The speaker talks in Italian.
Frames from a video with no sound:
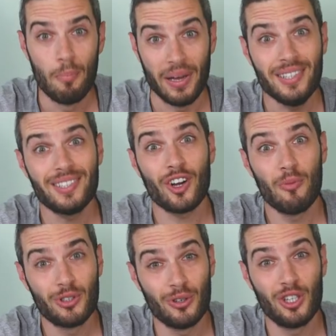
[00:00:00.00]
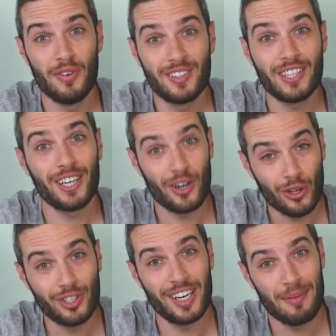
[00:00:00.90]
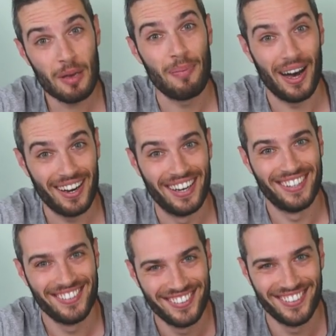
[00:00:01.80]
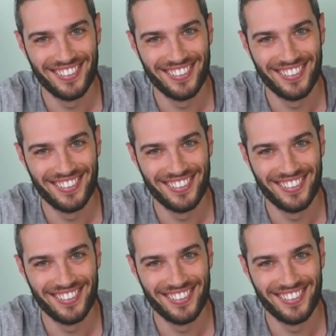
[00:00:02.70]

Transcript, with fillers: Pensa come sono diventate grosse le mie palle!